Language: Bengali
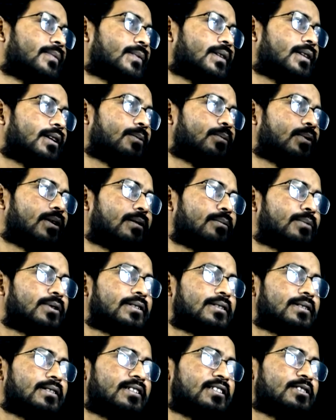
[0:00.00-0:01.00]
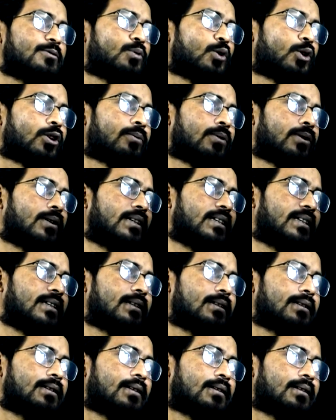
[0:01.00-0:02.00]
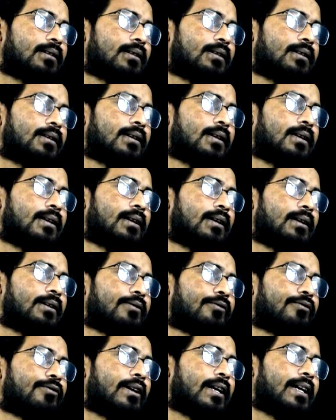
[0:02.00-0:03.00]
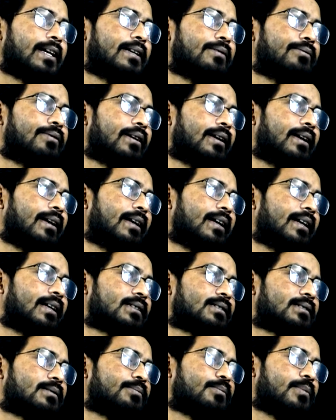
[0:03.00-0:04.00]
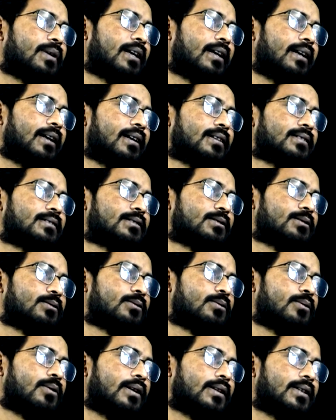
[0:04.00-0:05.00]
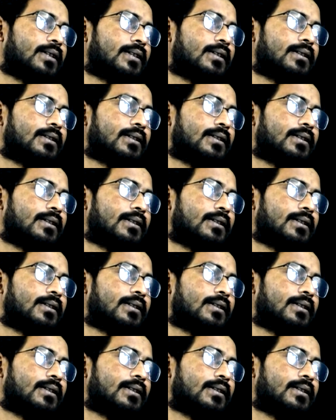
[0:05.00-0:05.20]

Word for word: তারপরে আমরা যদি বরাবর লিখি তাহলে ফাইভ এক্স মাইনাস ওয়ান